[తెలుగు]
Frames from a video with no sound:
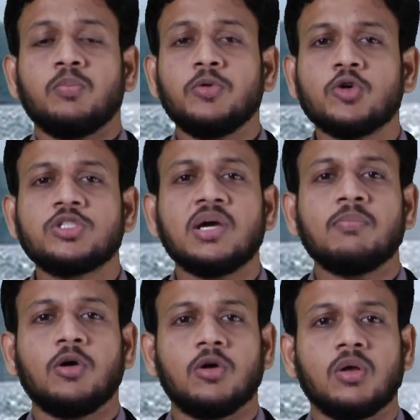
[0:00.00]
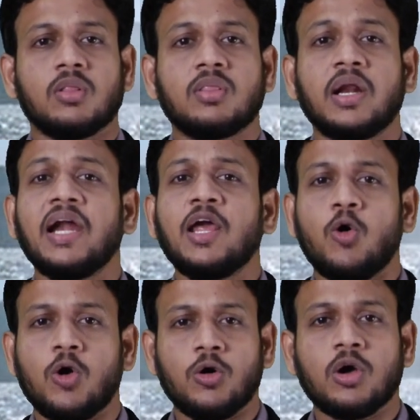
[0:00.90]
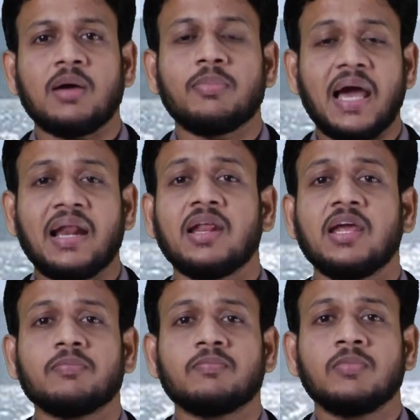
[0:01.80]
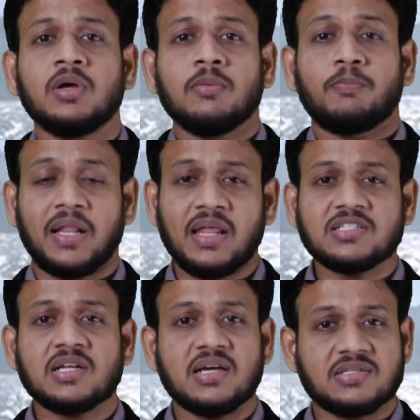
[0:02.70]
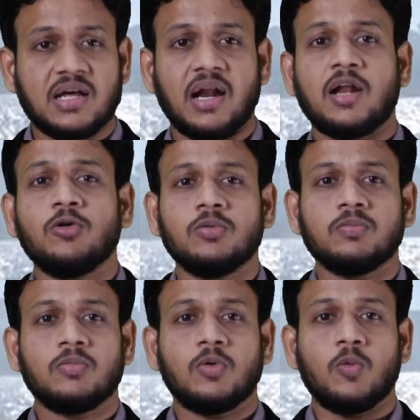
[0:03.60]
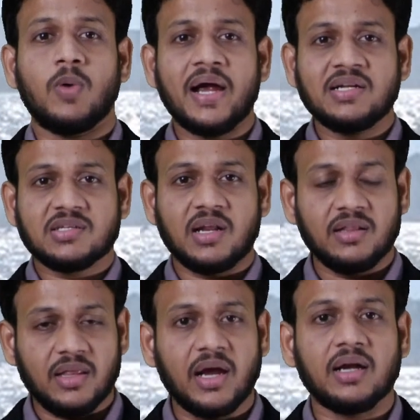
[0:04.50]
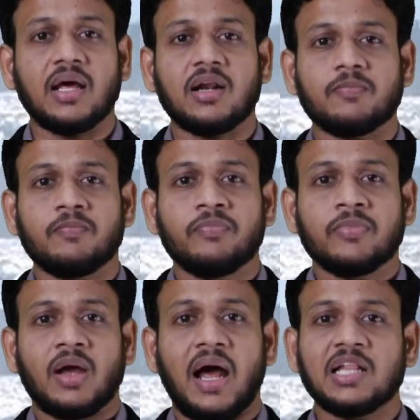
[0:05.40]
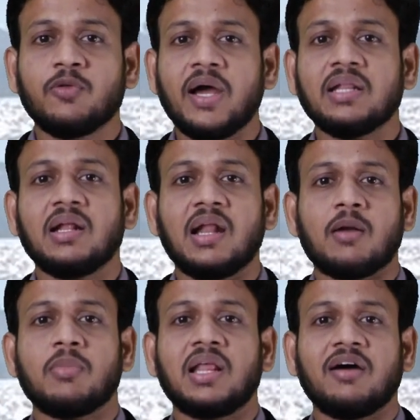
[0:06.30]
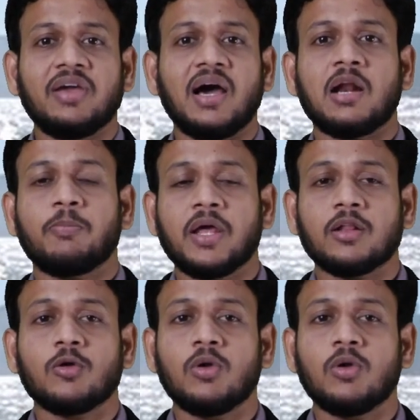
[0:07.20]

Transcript: మ్యూజియంలో డి హోలోగ్రామ్ గ్యాలరీ ప్రదర్శన స్థలాలు వైడ్ స్క్రీన్ థియేటర్ అద్వైత నర్మదా విహార్ పేరుతో